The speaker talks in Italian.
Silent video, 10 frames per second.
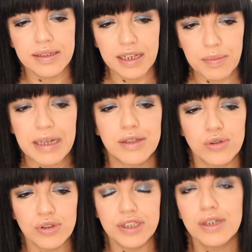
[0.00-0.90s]
li
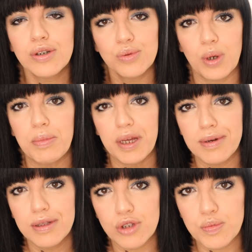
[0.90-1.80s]
metto sia con un
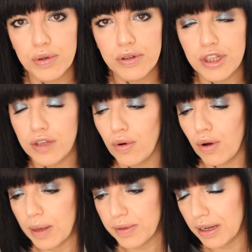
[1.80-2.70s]
abbigliamento
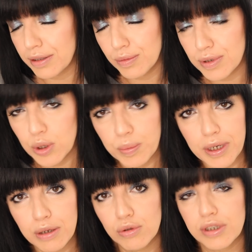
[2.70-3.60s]
sportivo e tra l'altro in questo
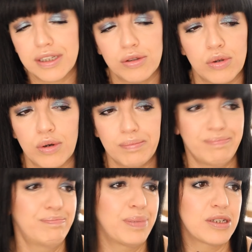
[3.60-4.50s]
periodo è stato
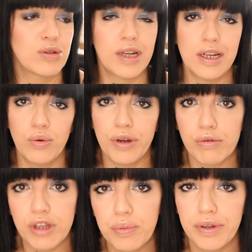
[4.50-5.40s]
pressoché
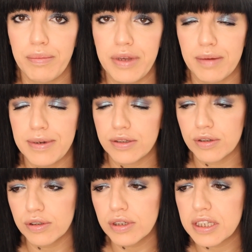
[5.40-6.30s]
l'unico tipo di abbigliamento
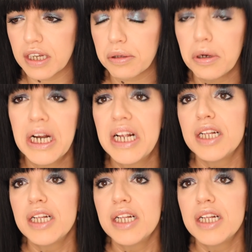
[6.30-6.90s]
che ho indossato